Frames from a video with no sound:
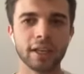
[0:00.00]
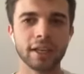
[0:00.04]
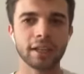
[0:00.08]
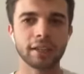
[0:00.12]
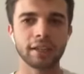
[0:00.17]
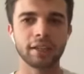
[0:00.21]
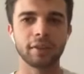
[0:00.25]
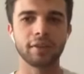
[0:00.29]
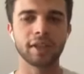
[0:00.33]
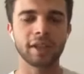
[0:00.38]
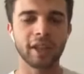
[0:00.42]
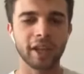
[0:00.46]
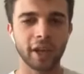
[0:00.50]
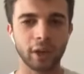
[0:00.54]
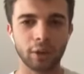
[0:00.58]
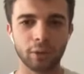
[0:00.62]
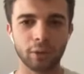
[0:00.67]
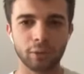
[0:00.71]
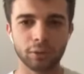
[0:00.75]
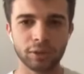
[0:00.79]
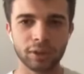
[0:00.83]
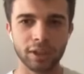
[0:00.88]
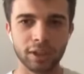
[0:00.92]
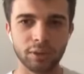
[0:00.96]
di
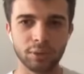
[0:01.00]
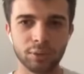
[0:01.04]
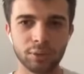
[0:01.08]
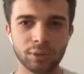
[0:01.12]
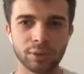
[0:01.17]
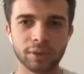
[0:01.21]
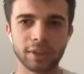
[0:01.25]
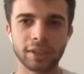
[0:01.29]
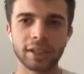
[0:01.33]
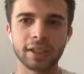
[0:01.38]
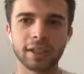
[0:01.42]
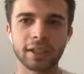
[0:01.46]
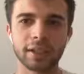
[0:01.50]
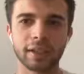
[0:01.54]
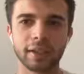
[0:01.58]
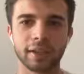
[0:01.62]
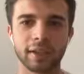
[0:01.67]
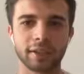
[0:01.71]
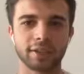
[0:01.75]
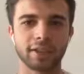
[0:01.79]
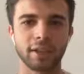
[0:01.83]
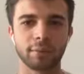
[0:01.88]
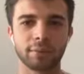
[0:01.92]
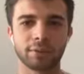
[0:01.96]
vedere contenuti,
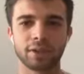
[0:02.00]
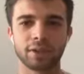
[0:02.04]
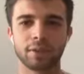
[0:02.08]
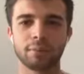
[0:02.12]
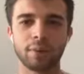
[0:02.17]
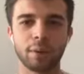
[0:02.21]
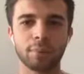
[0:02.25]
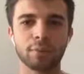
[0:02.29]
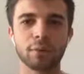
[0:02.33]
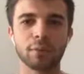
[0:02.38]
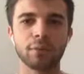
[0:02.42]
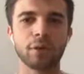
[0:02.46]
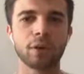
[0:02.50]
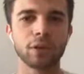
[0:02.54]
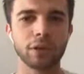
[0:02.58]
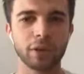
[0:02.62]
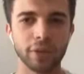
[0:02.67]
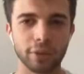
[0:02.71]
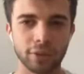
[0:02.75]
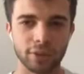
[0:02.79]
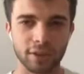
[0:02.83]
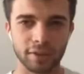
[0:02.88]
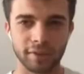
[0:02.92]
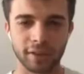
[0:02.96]
che siamo sempre più
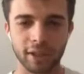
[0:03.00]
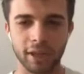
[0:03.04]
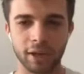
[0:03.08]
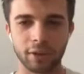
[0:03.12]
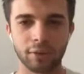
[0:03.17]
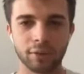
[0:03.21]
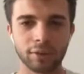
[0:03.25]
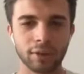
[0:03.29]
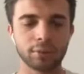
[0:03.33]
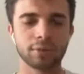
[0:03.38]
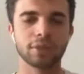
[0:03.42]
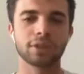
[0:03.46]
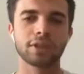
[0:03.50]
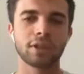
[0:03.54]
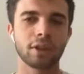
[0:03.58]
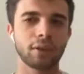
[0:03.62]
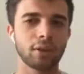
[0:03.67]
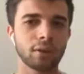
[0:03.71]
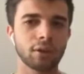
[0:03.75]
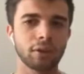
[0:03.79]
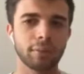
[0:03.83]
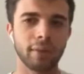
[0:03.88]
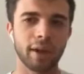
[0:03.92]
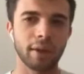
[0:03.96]
vogliosi di vedere contenuti,
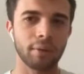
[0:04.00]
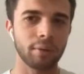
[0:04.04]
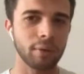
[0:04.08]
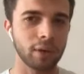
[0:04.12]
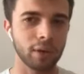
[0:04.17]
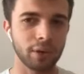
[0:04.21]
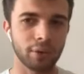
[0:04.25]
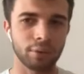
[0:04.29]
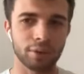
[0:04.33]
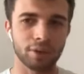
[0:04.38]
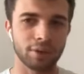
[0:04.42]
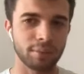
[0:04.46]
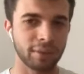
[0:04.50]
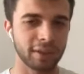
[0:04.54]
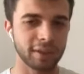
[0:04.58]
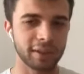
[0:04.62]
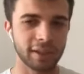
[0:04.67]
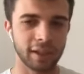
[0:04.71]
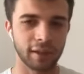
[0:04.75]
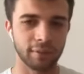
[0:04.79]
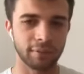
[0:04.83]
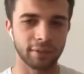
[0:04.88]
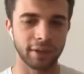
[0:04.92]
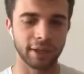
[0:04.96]
secondo me è quello in cui ci
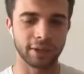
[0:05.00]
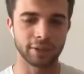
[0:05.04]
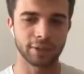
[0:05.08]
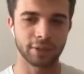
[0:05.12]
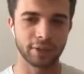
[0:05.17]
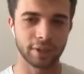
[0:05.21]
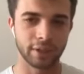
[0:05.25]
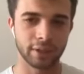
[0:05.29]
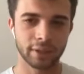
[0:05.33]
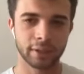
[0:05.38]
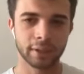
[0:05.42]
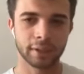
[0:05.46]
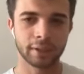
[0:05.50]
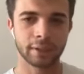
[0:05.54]
metti la faccia.